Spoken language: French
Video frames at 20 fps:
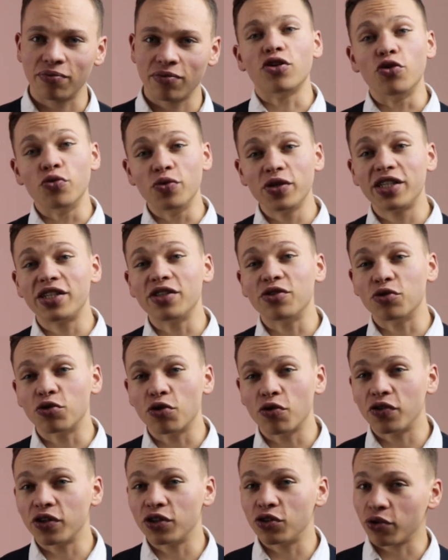Lui qui ne
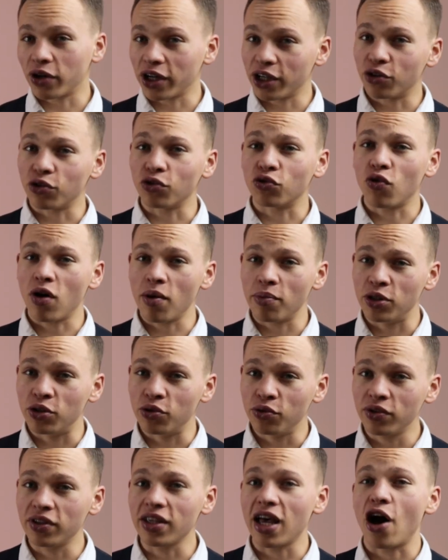devait durer que 3
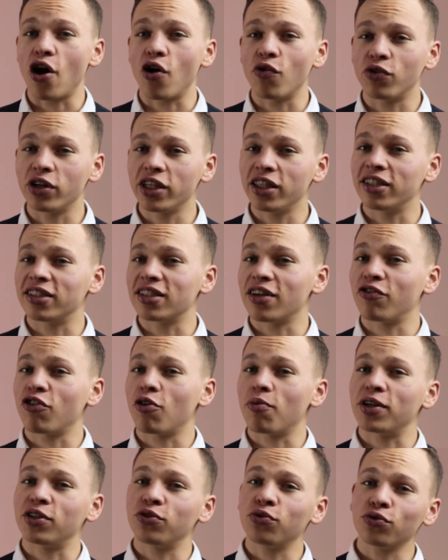minutes a renvoyé des
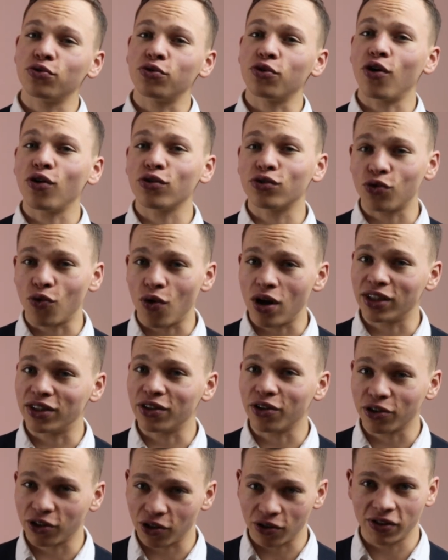informations durant
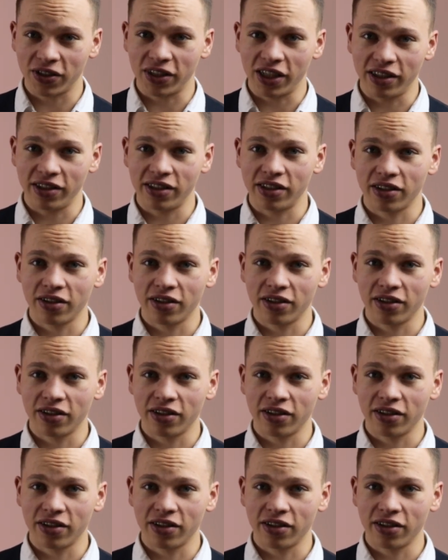3h37.